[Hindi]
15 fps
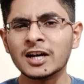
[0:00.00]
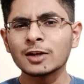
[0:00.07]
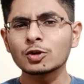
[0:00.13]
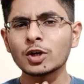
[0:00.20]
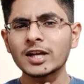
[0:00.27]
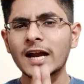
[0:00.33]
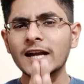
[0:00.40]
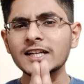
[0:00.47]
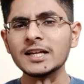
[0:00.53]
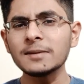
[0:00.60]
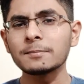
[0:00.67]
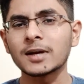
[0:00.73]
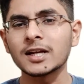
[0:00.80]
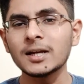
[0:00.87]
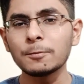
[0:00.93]
तो एनआईटी
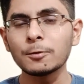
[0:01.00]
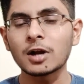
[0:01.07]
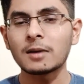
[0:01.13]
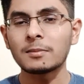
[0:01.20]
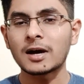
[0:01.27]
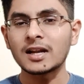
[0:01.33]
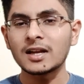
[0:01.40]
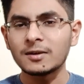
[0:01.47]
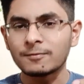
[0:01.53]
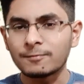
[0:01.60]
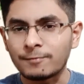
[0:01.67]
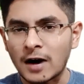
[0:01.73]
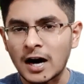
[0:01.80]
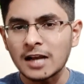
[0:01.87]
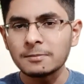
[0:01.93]
मणिपुर हमारे
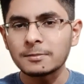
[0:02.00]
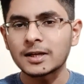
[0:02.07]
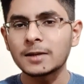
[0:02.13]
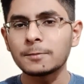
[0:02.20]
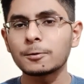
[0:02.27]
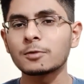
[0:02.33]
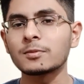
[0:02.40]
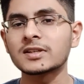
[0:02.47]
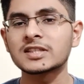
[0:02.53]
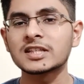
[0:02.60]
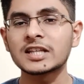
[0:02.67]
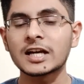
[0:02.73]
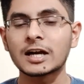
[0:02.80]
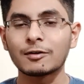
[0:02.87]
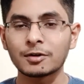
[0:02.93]
इम्फाल मणिपुर में स्थित
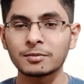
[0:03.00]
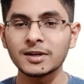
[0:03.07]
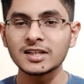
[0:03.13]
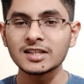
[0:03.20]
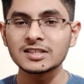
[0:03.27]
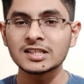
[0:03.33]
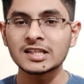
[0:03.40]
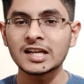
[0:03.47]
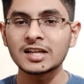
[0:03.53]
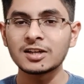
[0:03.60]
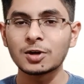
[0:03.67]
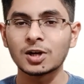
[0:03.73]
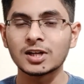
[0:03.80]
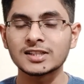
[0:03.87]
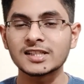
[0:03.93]
एक गवर्नमेंट इंजीनियरिंग
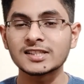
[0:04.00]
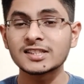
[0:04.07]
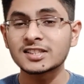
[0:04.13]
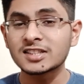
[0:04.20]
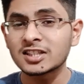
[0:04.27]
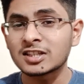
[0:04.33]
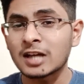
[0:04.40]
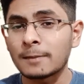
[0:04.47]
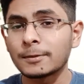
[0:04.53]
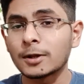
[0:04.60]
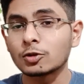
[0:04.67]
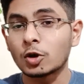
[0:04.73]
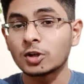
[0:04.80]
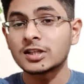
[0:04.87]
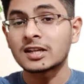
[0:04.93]
कॉलेज है जिसकी स्थापना
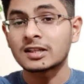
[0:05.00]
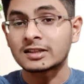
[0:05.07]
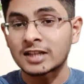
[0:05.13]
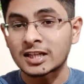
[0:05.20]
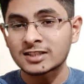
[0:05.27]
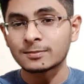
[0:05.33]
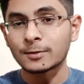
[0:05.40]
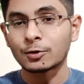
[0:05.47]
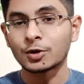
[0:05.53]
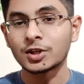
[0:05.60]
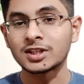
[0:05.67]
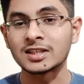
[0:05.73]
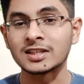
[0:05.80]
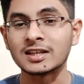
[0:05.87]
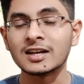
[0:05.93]
2010 में हुई
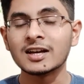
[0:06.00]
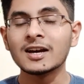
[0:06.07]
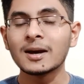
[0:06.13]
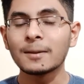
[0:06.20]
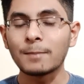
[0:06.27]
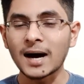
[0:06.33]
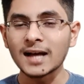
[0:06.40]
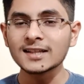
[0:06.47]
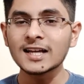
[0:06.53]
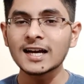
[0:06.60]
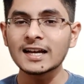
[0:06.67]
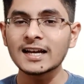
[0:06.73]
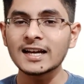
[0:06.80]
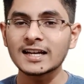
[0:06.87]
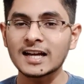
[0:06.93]
थी बात
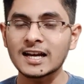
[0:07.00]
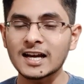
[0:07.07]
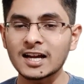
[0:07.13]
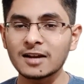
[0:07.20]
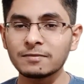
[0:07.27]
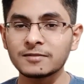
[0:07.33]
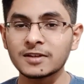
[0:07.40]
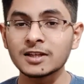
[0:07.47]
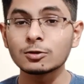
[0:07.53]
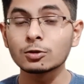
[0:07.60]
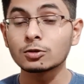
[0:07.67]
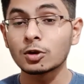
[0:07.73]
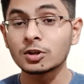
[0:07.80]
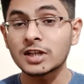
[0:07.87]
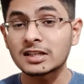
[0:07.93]
कर ले एनआईआरएफ की तो
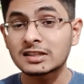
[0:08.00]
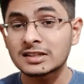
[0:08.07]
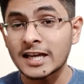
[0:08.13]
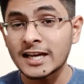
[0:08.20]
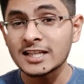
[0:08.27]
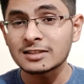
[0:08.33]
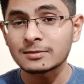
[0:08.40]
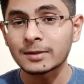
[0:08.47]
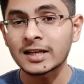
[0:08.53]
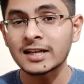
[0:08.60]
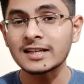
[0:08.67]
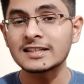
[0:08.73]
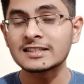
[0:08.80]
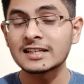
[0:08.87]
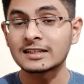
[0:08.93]
2023 में
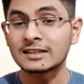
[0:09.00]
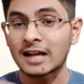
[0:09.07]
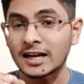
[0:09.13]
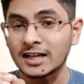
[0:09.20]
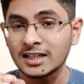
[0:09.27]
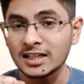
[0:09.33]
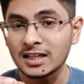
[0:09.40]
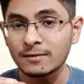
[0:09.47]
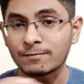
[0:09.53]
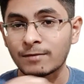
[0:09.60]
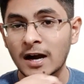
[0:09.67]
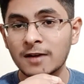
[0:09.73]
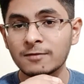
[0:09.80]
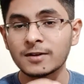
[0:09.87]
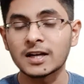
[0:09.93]
इसे
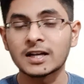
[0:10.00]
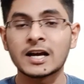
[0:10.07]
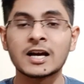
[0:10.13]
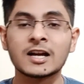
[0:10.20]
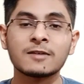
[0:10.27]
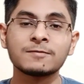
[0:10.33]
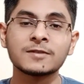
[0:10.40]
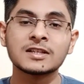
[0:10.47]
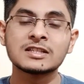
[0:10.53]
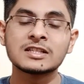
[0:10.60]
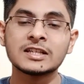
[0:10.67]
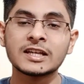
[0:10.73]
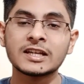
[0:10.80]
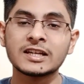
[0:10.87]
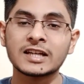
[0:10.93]
95 एनआईआरएफ
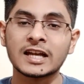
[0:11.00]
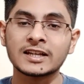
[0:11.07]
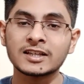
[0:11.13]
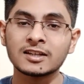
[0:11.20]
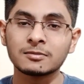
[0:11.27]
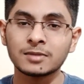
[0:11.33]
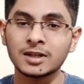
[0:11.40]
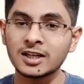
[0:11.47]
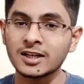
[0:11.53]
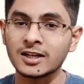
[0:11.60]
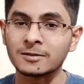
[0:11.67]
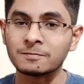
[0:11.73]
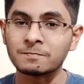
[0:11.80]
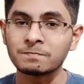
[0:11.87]
इंजीनियरिंग रैंकिंग मिली है